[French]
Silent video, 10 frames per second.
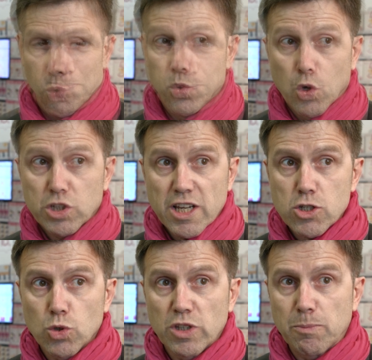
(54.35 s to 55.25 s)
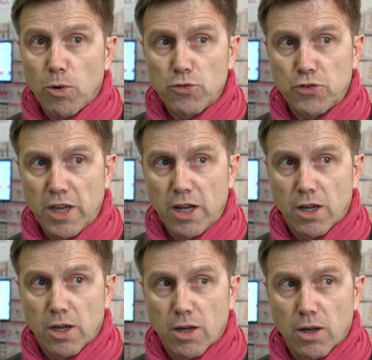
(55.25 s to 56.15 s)
Nous recherchons des profils
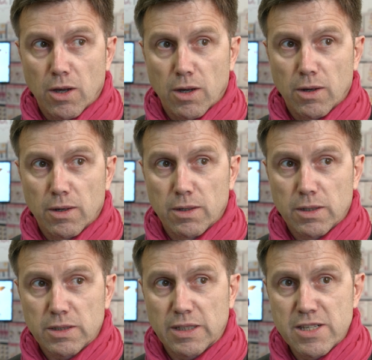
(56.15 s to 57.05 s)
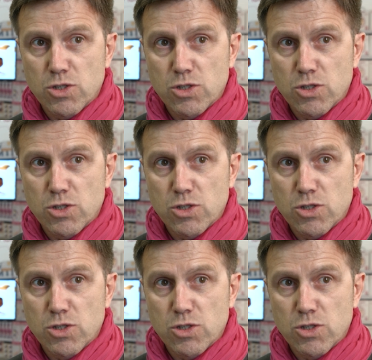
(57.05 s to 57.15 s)
qui